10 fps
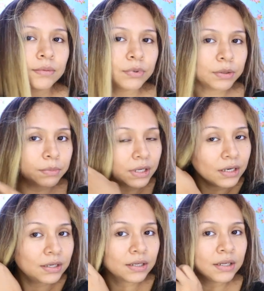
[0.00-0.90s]
Pueden ver.
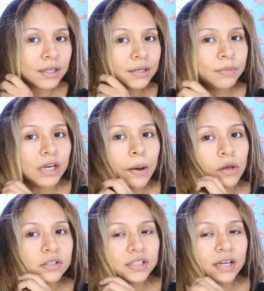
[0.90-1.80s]
Mi
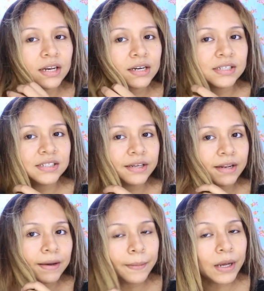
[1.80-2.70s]
cabello está
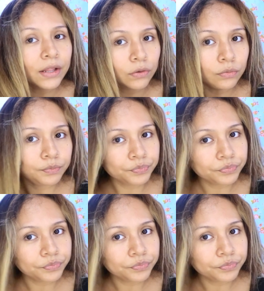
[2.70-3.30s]
recién lavado.